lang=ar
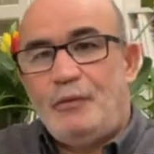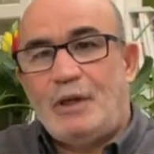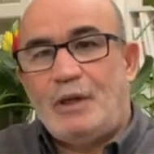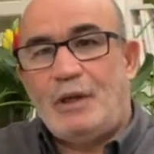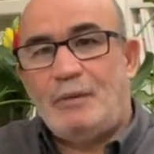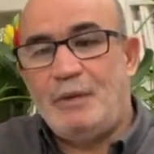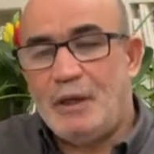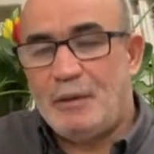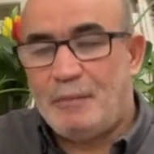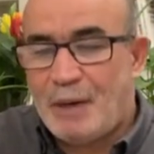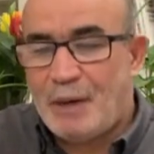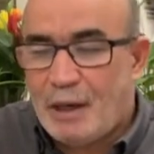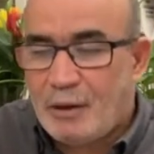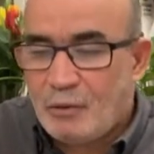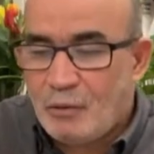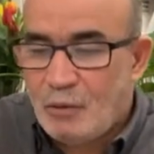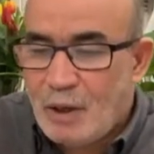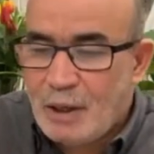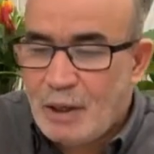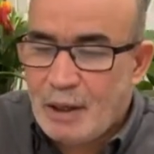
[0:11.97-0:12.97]
تامير
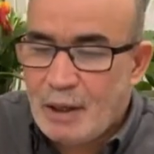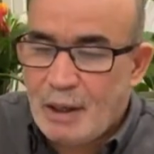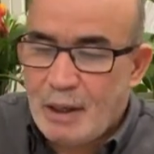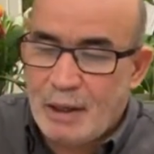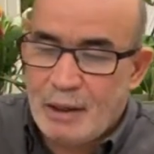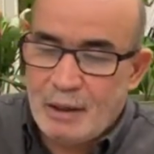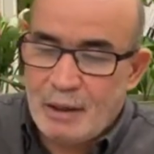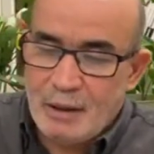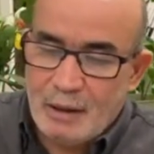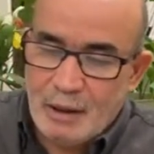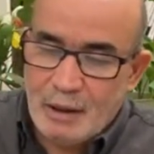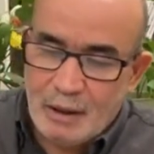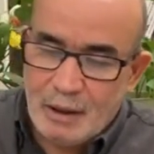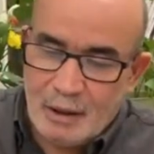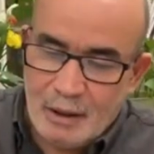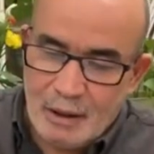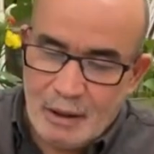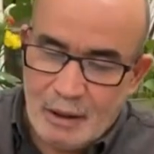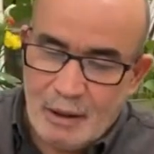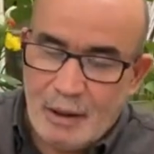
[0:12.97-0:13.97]
باردو هذا كان
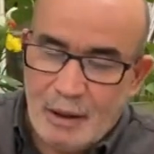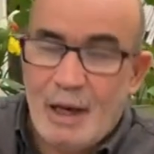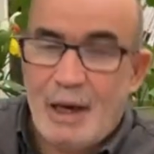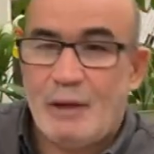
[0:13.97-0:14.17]
آه،